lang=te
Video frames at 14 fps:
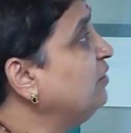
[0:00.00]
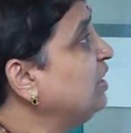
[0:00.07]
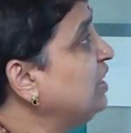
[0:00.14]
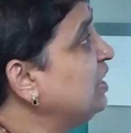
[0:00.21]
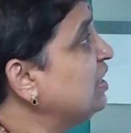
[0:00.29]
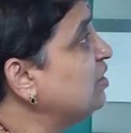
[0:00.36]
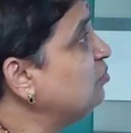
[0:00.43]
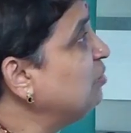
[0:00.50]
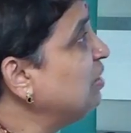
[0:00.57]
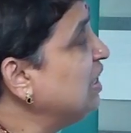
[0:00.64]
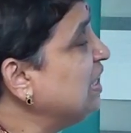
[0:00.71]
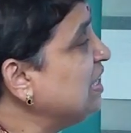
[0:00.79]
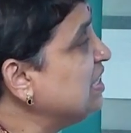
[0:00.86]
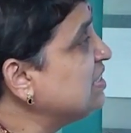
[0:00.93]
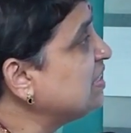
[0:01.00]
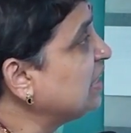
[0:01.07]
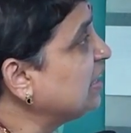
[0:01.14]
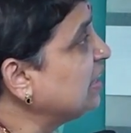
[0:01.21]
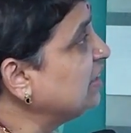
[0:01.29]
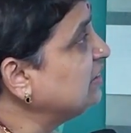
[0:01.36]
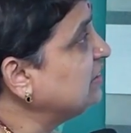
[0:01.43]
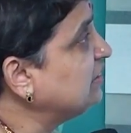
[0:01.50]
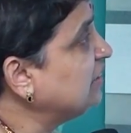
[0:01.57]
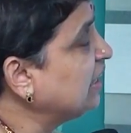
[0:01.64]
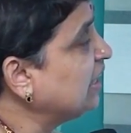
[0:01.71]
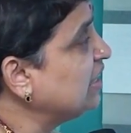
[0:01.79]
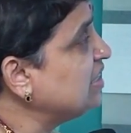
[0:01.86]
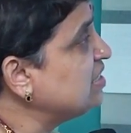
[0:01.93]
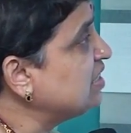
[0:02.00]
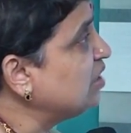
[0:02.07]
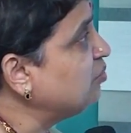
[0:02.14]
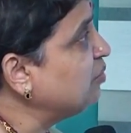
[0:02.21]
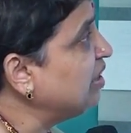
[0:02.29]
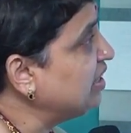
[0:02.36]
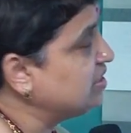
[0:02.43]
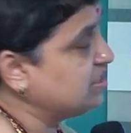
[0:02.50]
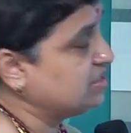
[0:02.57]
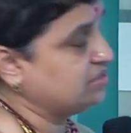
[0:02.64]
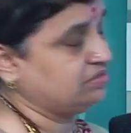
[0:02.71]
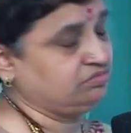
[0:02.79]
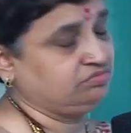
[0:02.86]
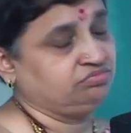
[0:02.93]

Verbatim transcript: విదిన్ మిల్లీ సెకండ్స్ సెకండ్స్ అండ్ మినిట్స్